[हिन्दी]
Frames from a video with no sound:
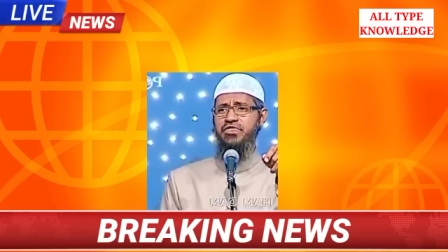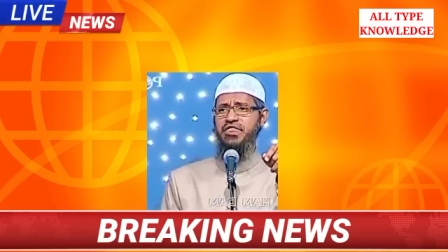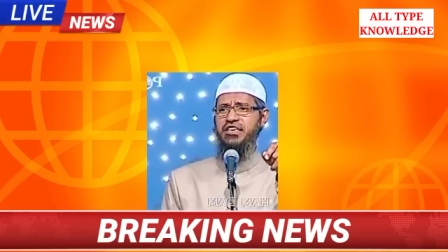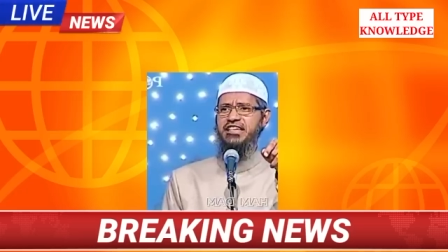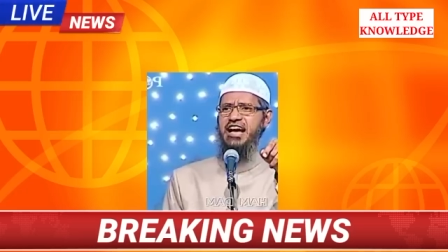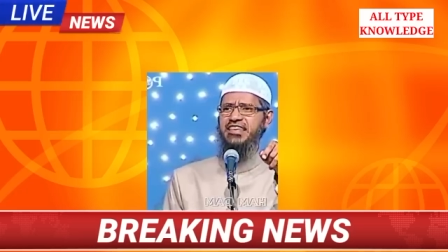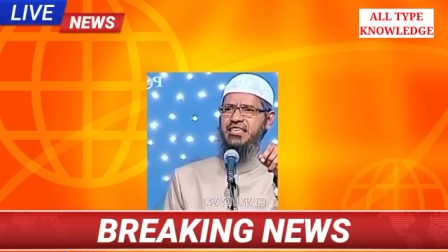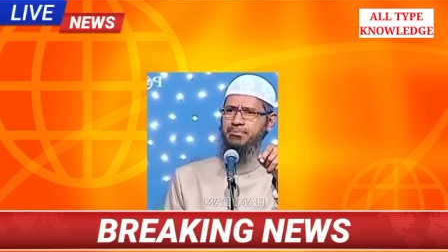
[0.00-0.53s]
औरत
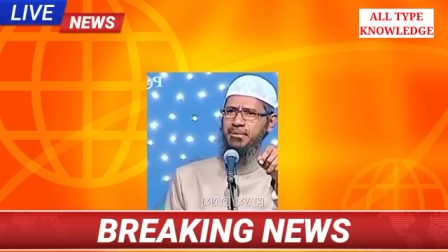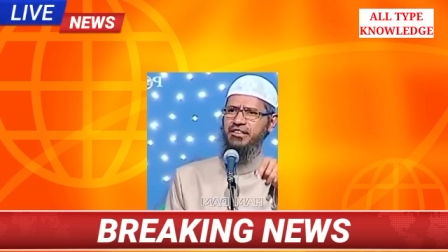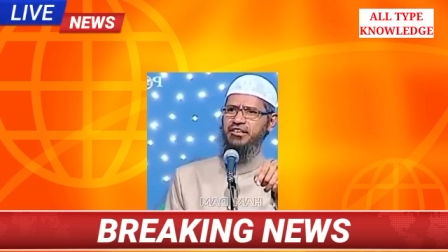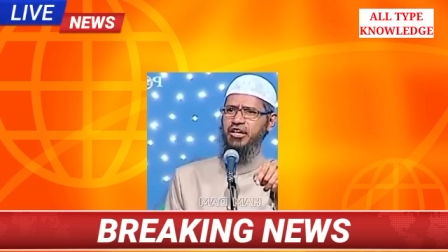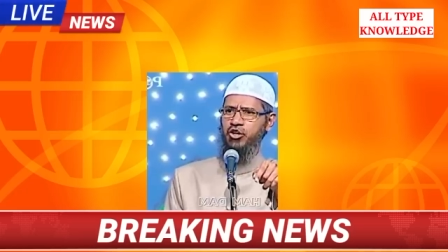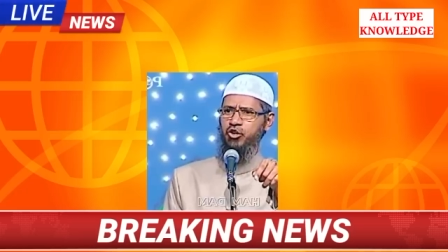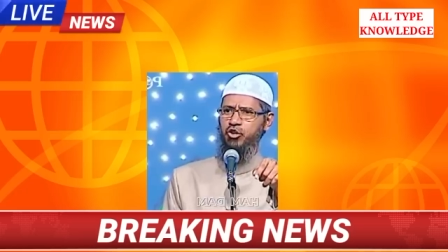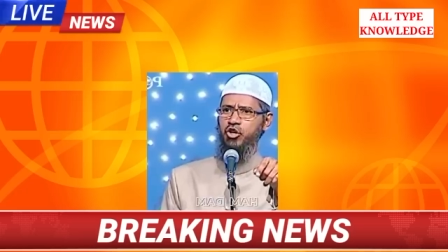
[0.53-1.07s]
से शादी
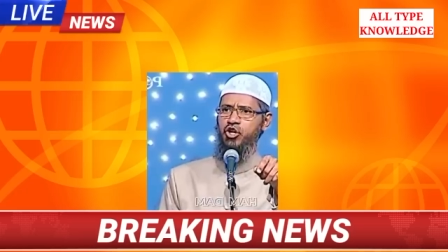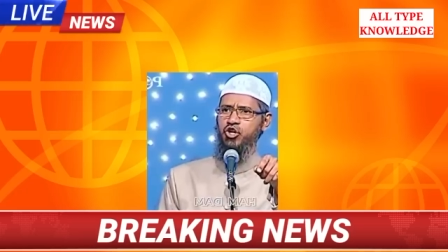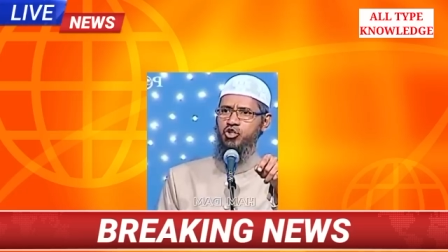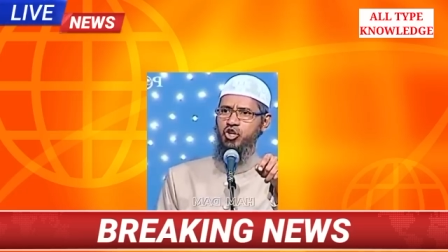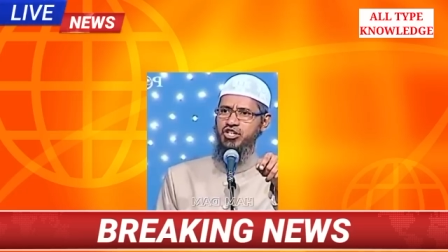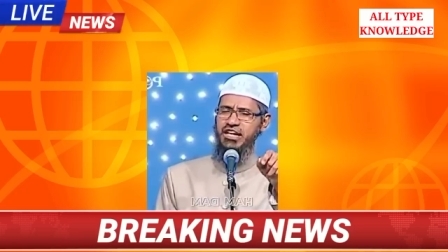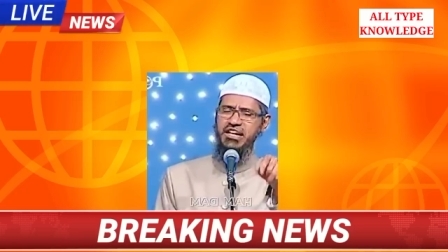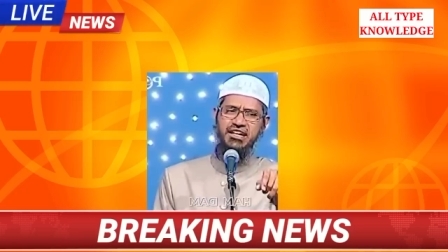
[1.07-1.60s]
मत करो
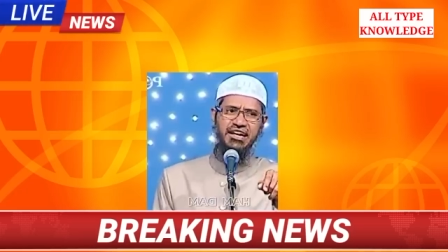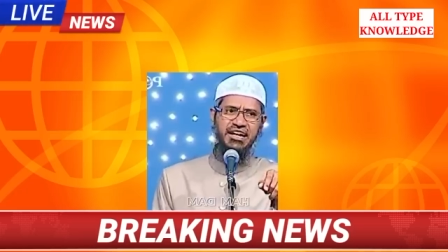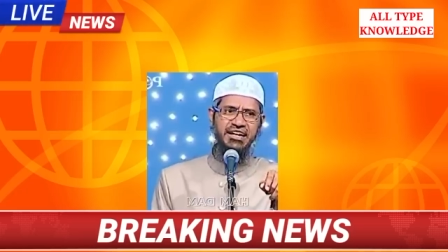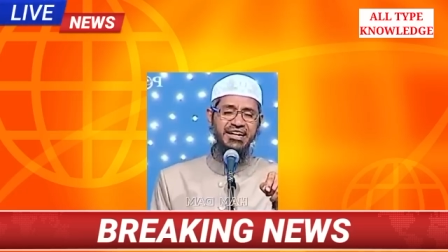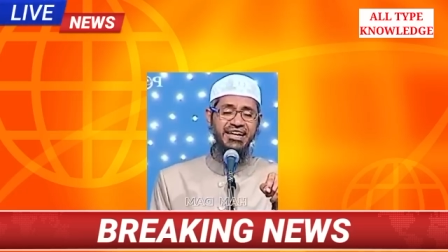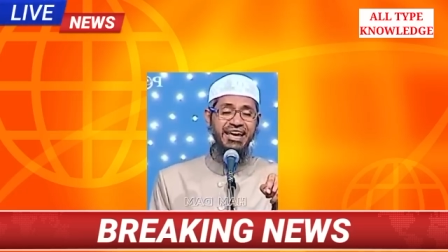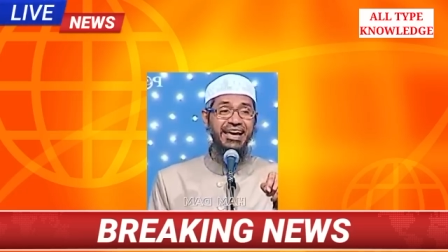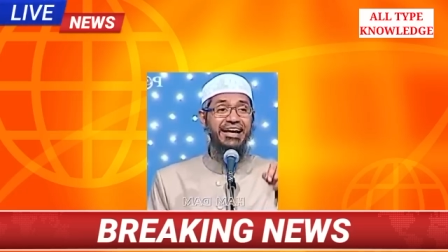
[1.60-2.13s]
जो शिर
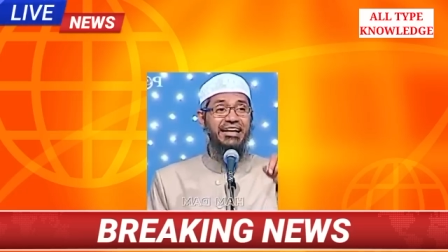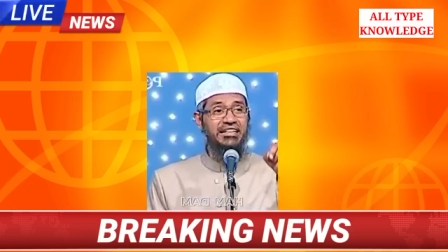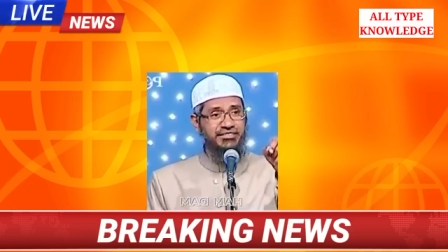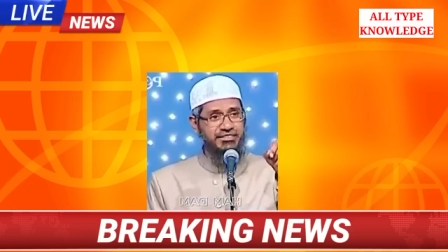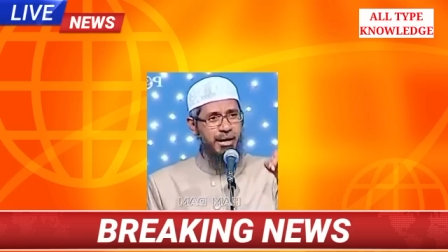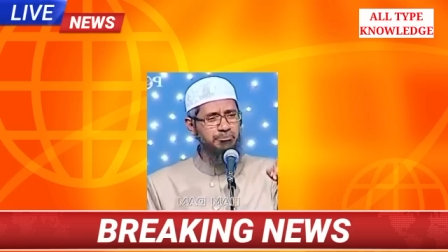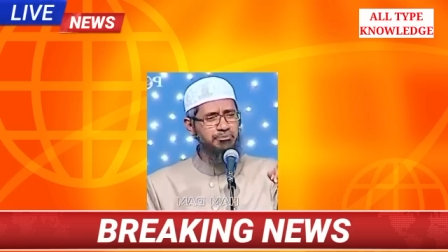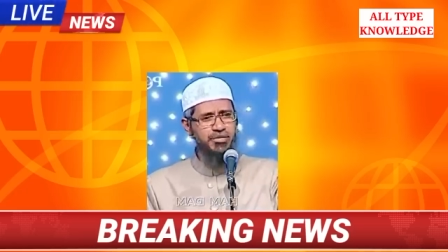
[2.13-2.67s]
कर रही है
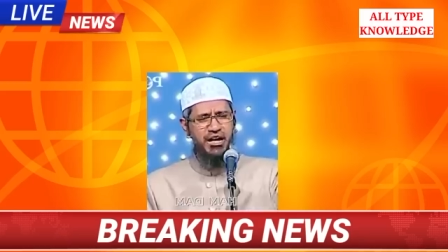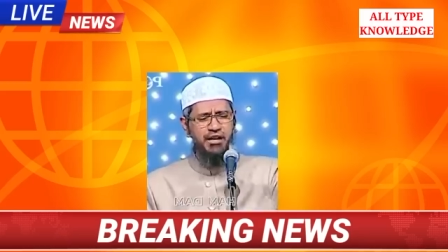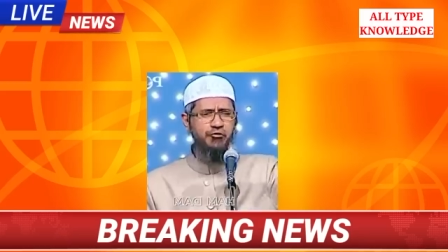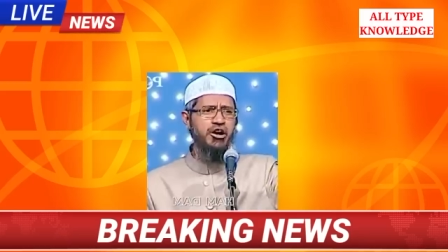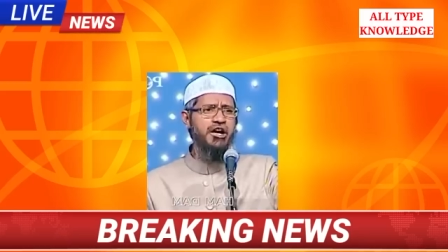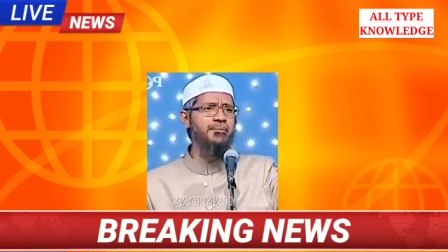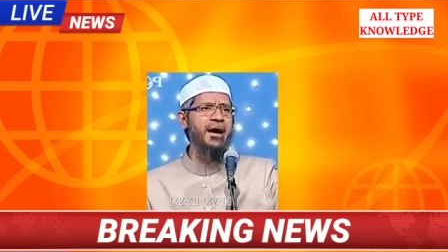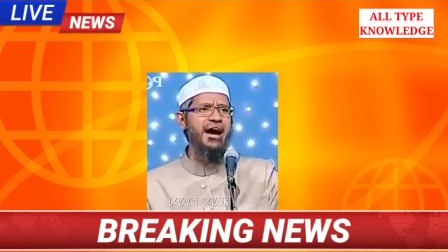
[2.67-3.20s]
जब
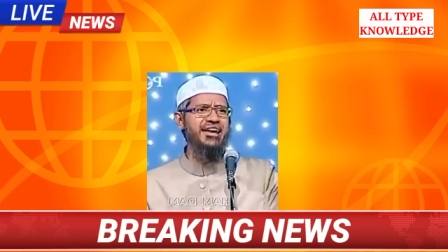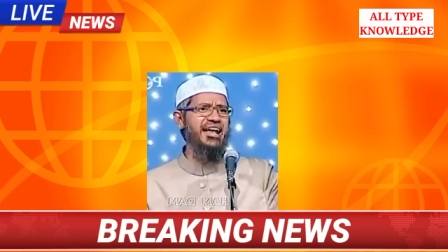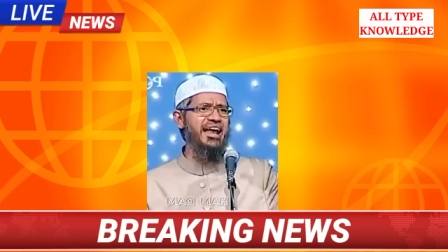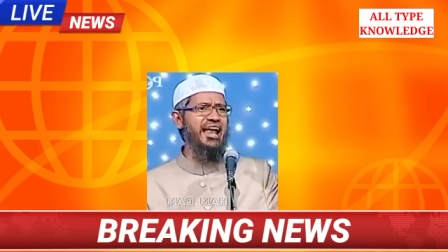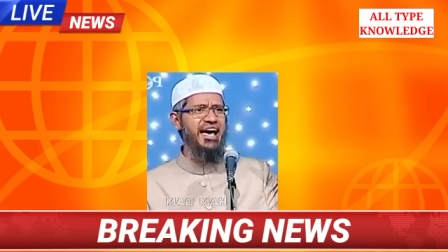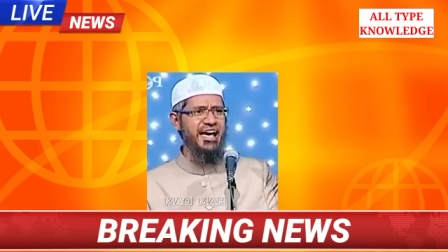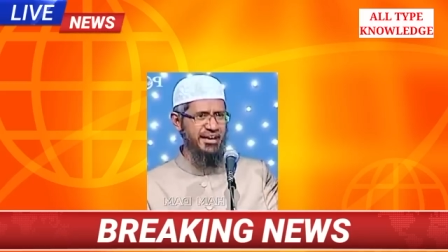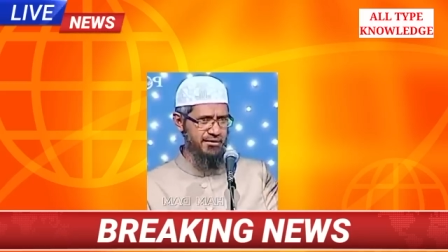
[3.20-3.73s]
तक वो ईमान
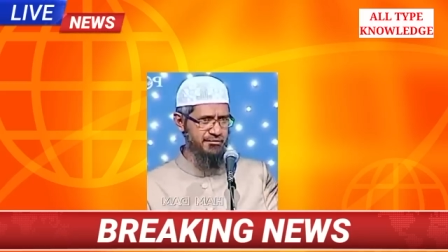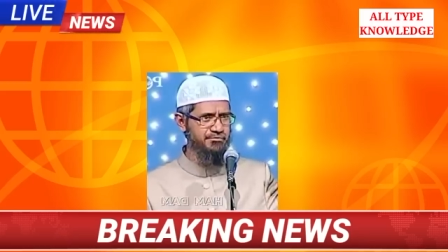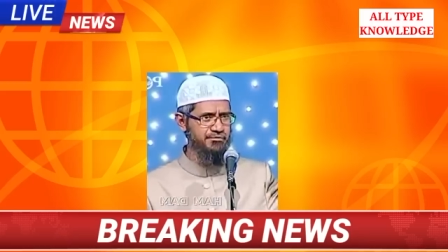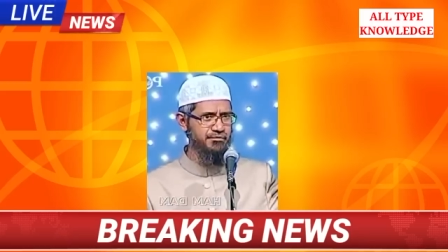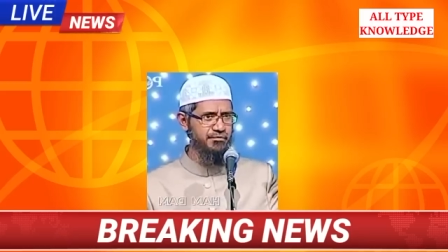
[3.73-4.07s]
ना लाए